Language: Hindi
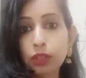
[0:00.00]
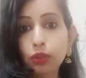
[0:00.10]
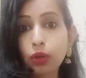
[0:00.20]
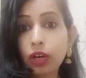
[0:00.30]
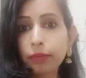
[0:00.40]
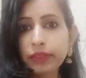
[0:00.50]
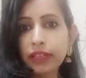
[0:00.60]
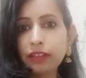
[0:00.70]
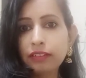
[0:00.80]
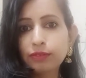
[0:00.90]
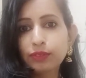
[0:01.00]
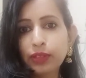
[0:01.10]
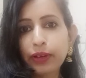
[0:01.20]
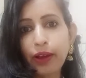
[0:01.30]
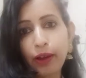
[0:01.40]
तो अब क्या
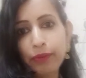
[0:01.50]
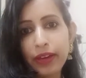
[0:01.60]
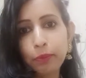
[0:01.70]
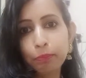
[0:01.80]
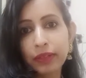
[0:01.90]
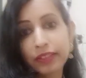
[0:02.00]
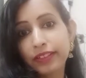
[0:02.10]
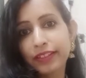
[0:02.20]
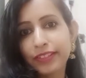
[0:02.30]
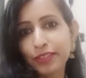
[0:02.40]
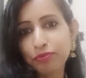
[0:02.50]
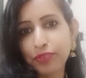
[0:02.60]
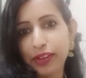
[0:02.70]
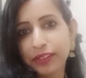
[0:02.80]
अब है बर्तन की सफाई